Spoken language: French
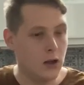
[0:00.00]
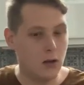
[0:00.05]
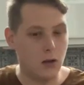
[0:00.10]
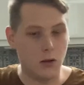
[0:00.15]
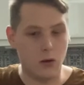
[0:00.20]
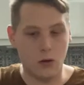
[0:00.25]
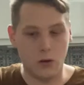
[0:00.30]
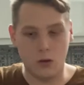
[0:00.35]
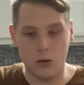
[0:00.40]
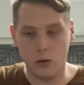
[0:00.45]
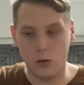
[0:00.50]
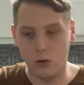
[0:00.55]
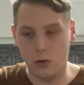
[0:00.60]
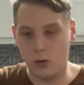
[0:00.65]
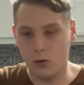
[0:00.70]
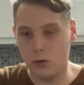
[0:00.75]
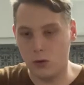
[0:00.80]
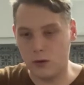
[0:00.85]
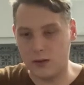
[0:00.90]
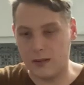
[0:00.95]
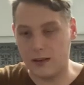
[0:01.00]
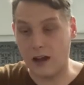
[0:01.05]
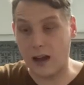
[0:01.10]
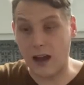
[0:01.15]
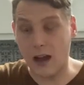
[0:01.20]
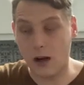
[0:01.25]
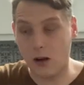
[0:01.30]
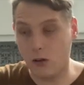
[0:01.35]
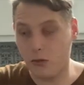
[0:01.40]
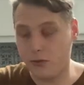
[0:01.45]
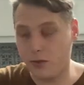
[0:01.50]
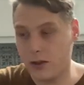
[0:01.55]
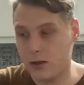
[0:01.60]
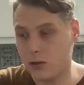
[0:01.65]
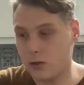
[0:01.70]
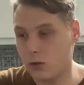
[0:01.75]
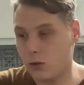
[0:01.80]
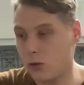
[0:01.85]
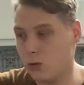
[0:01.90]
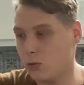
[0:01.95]
Euh, c'est rare en
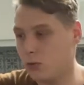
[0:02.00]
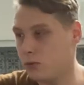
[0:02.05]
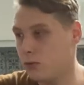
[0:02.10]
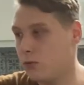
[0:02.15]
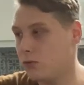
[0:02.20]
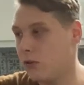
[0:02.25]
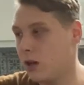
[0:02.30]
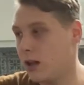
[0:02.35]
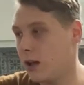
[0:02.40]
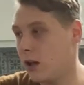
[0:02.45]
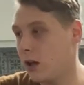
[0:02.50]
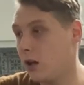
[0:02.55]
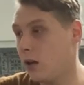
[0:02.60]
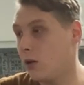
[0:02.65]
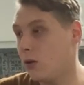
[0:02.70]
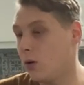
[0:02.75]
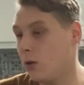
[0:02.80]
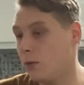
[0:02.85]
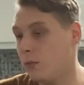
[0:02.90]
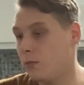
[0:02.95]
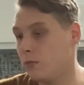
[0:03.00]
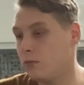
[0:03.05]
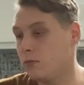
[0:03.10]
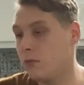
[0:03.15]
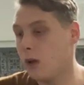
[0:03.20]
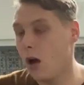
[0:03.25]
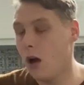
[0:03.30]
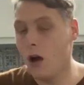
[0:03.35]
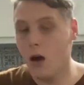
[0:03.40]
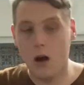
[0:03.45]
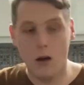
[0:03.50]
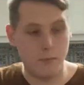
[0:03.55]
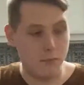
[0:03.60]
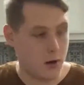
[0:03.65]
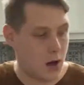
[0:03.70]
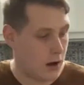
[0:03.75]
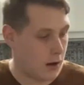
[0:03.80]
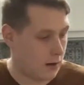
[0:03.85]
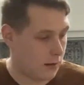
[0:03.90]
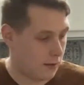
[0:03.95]
fait que vous voyez euh,
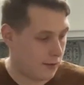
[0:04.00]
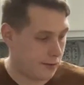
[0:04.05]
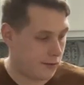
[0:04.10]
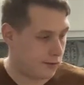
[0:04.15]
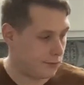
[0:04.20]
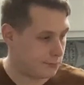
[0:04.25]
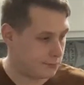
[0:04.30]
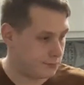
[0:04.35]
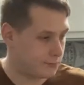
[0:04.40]
ben,